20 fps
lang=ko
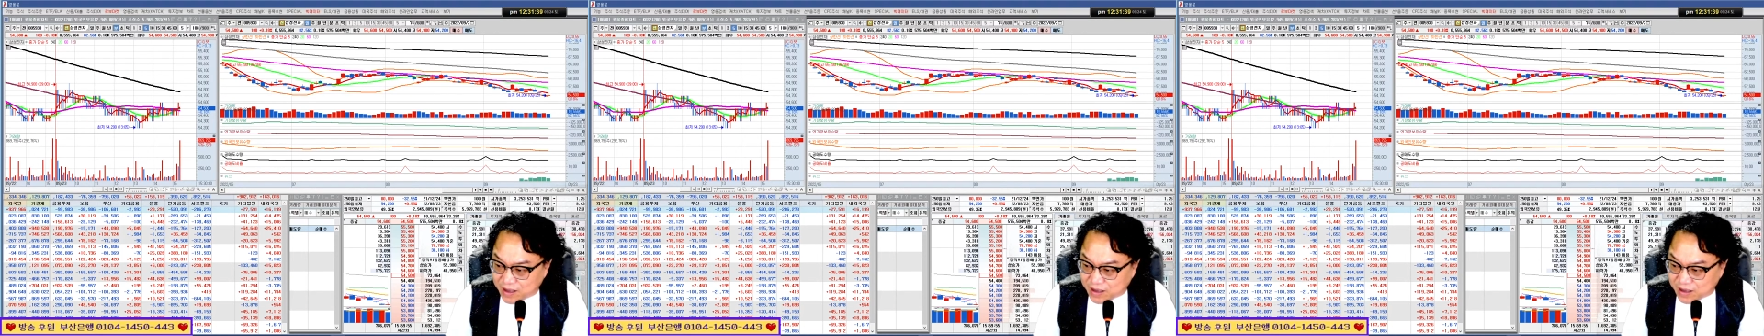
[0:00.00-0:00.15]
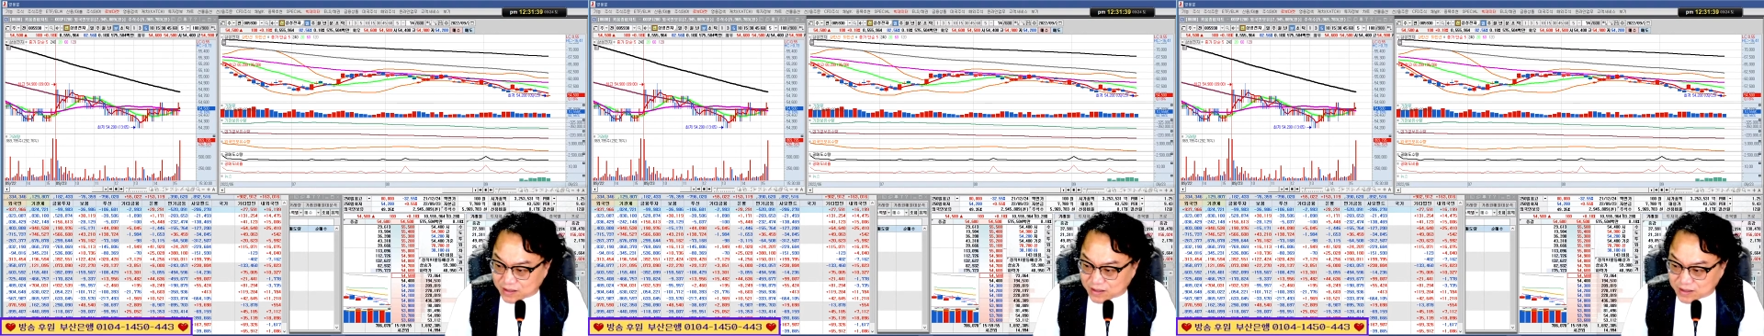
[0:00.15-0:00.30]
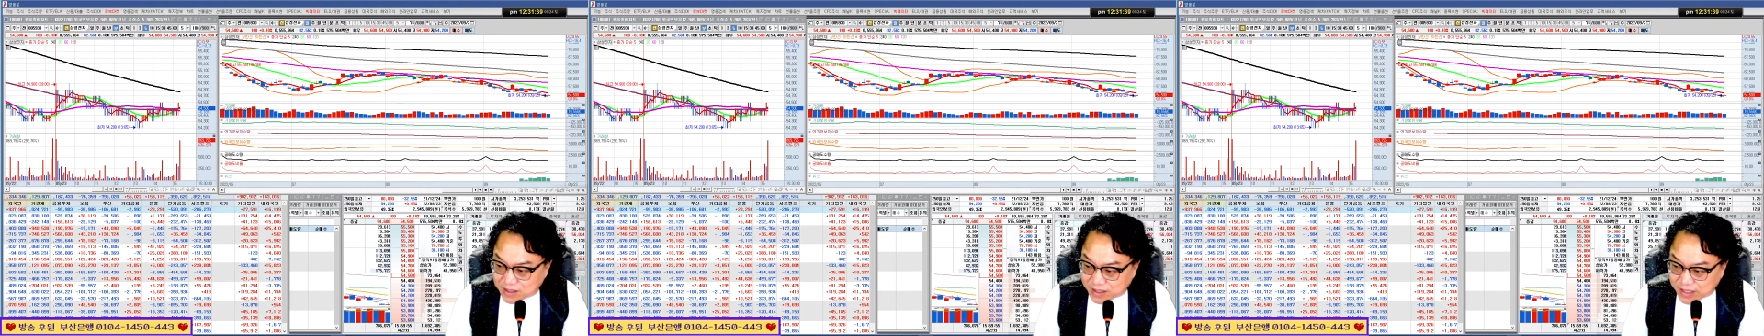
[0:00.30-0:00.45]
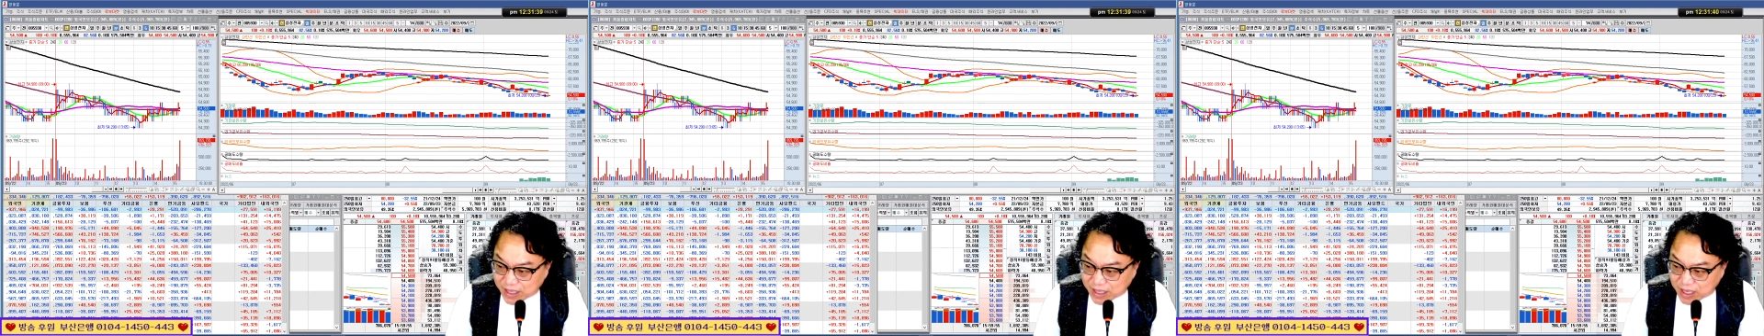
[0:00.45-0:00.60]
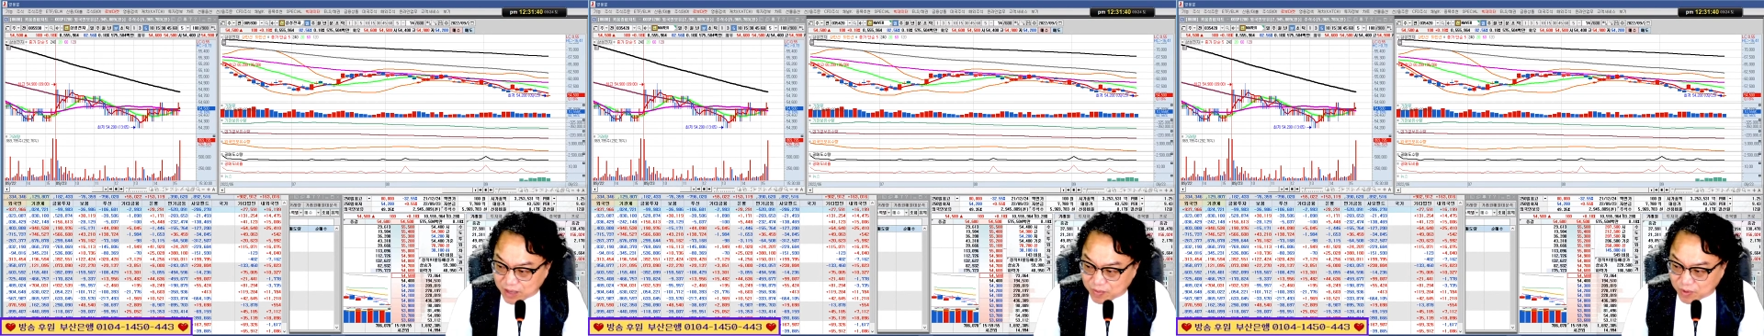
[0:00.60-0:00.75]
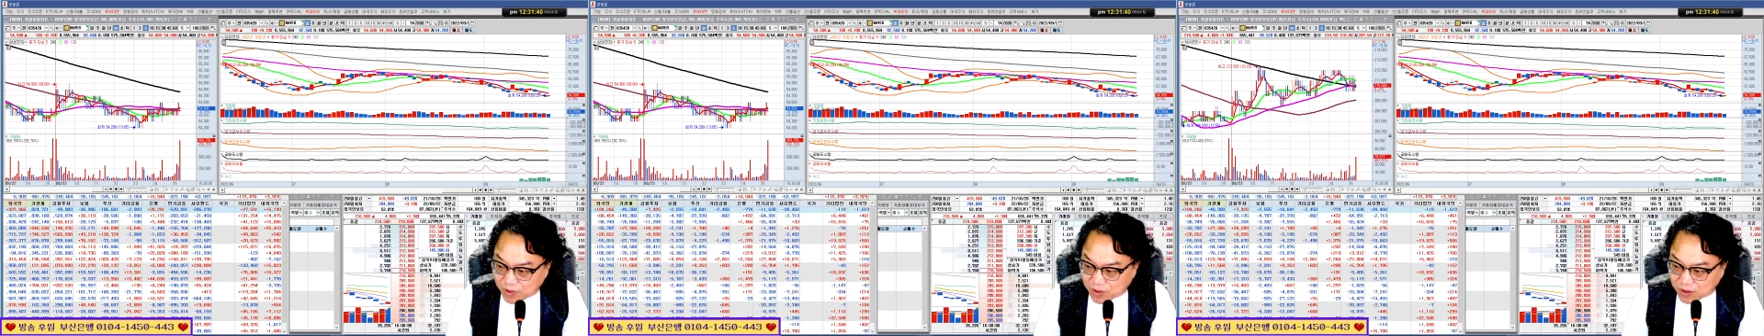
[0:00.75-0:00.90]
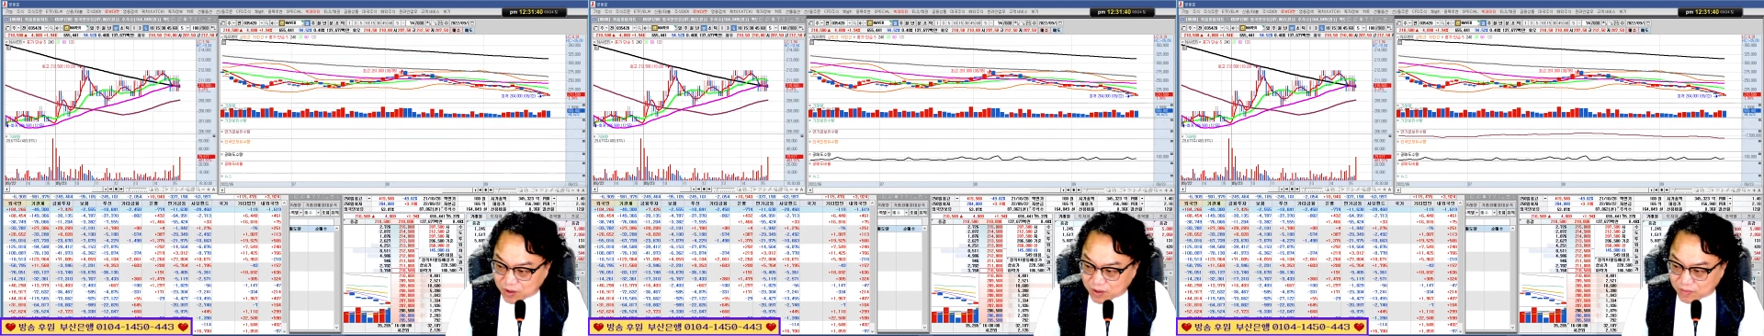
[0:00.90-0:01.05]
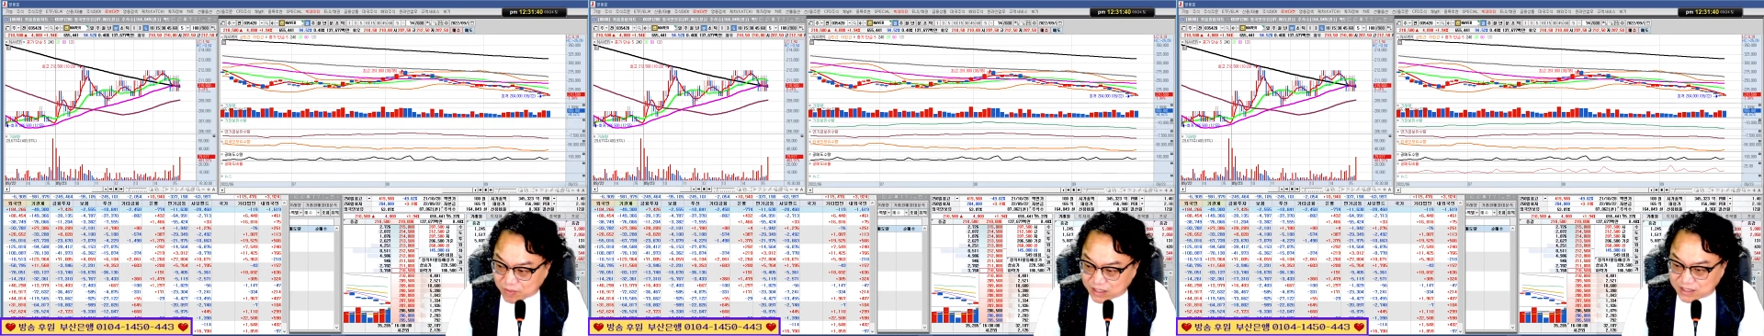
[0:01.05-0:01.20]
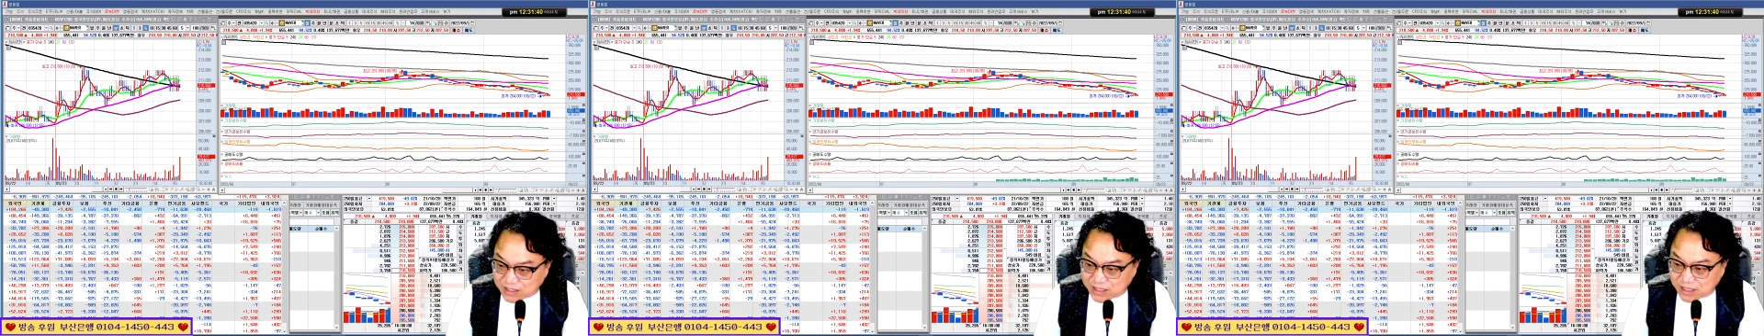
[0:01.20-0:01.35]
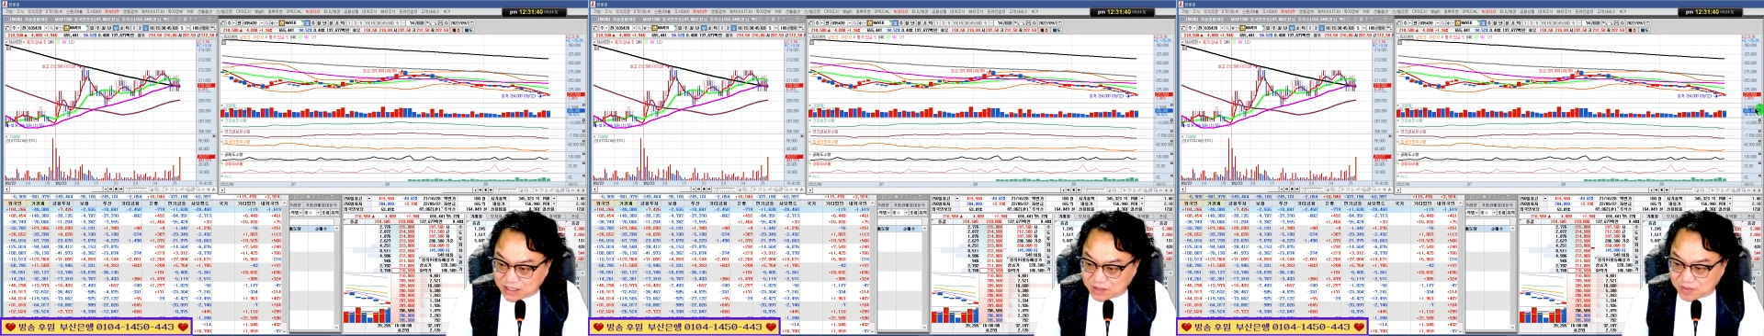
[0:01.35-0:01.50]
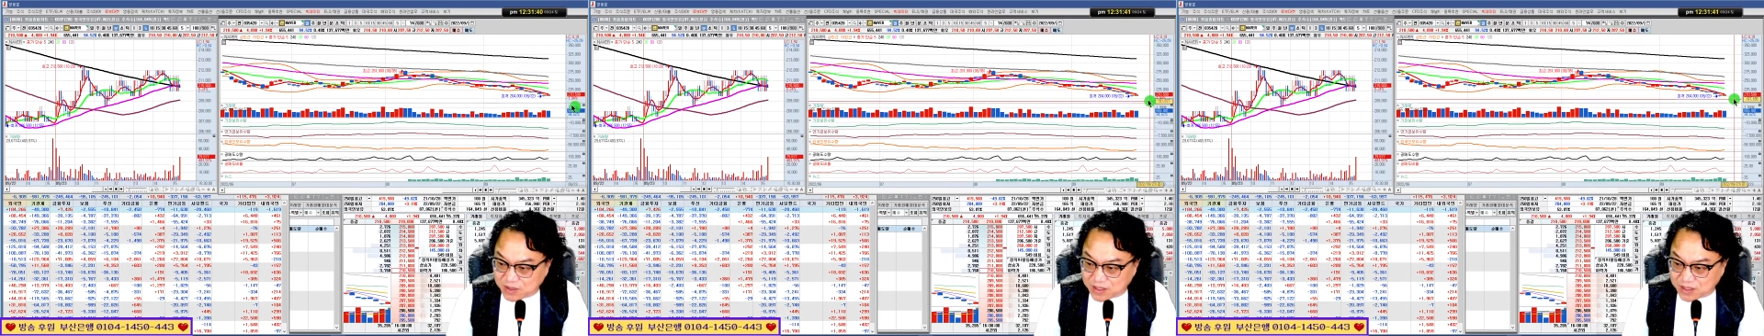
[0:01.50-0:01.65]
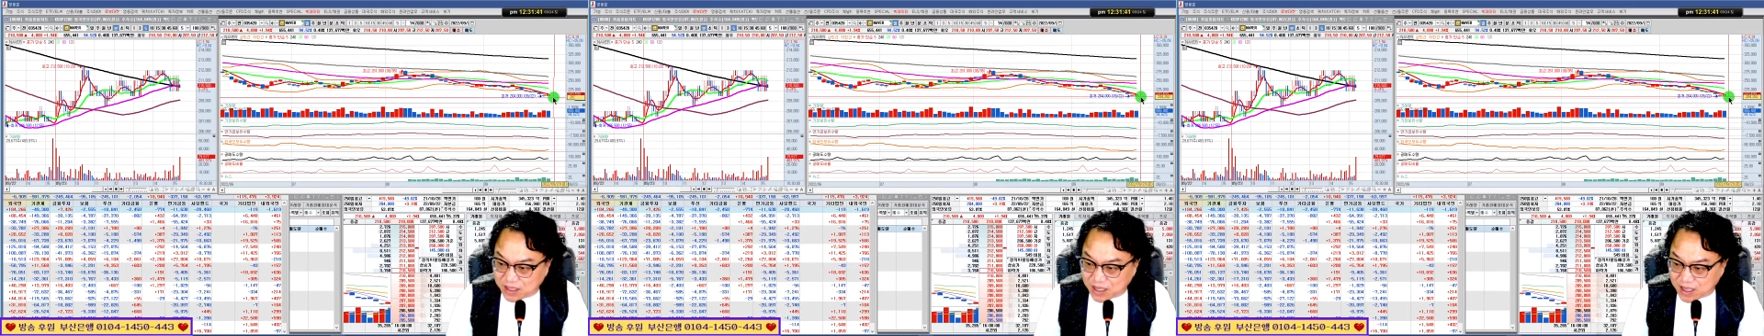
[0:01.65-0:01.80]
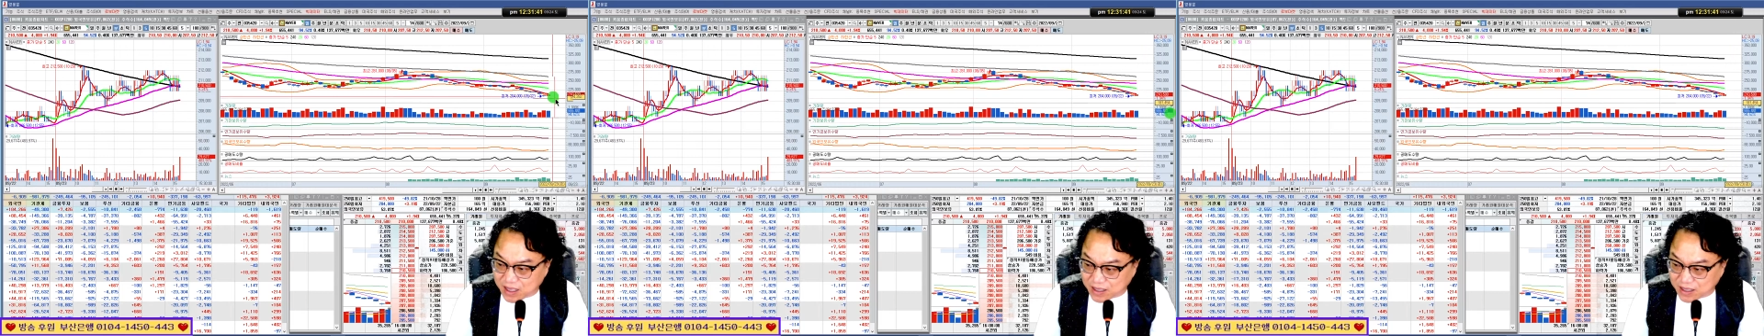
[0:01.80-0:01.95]
자, 네이버
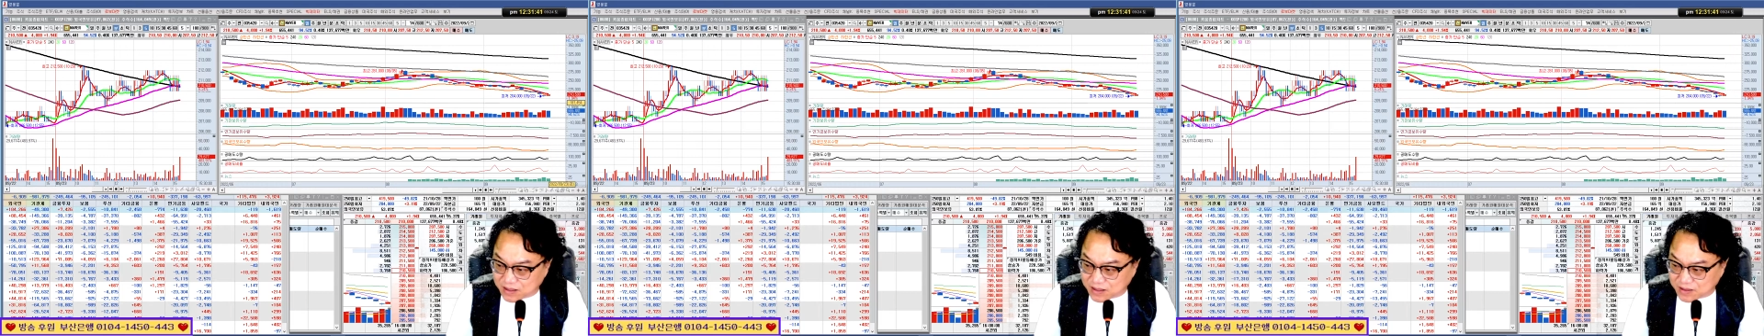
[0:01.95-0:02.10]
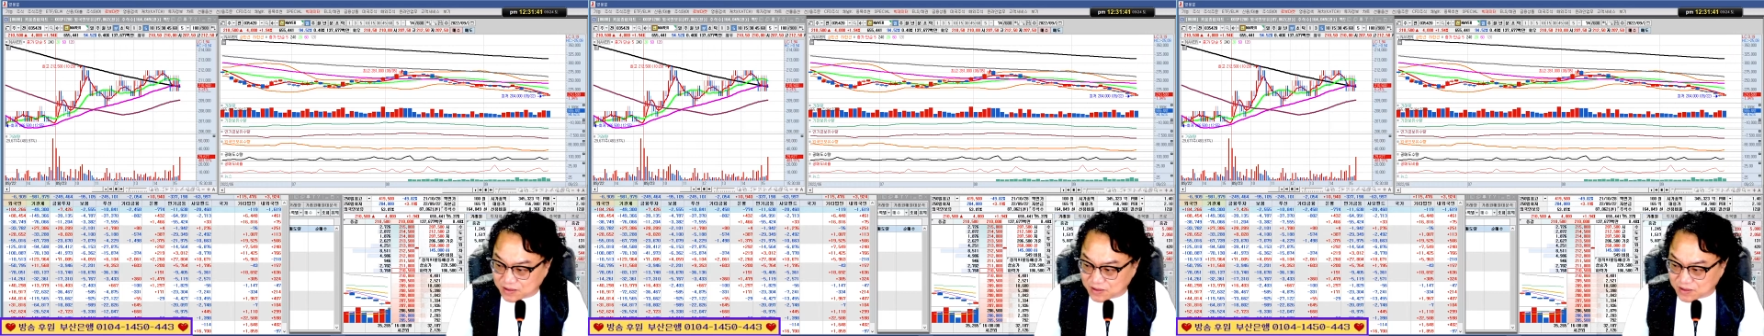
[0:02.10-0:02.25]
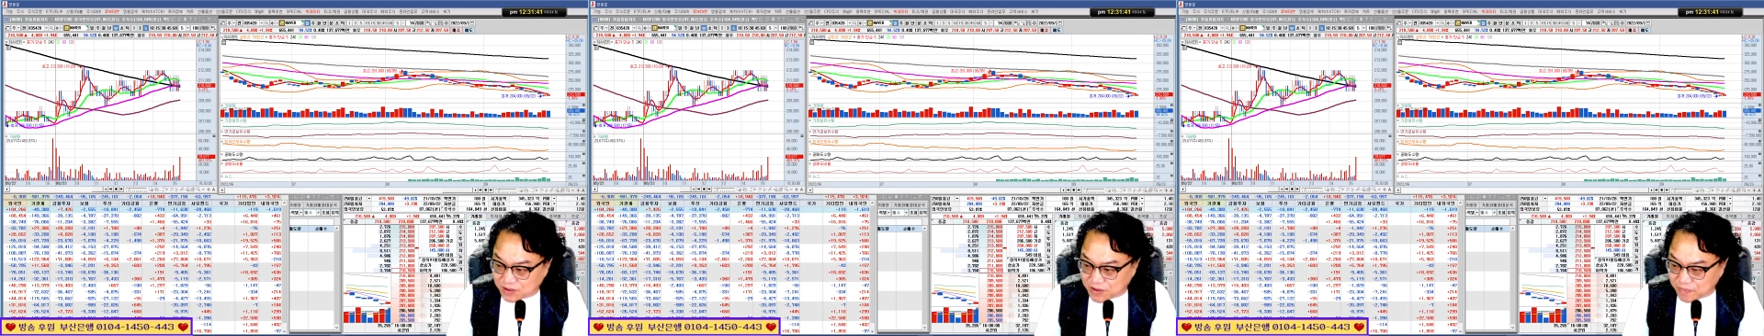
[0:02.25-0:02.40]
마찬가지입니다. 그죠?